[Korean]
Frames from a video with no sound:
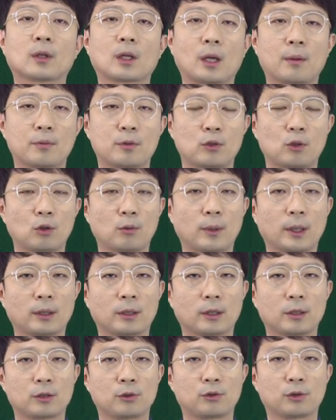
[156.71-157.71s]
캡슐로
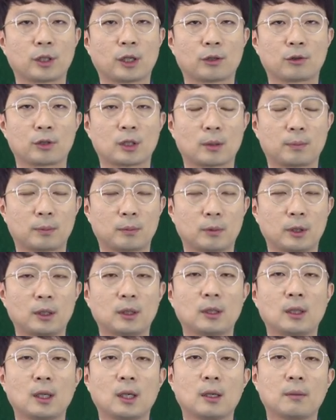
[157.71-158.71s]
만들어진 유산균
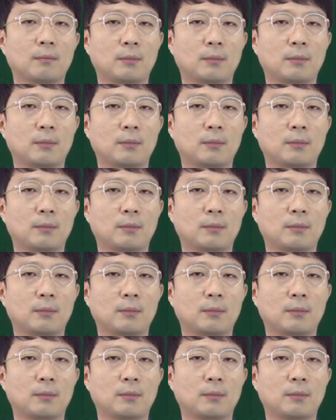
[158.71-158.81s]
제품을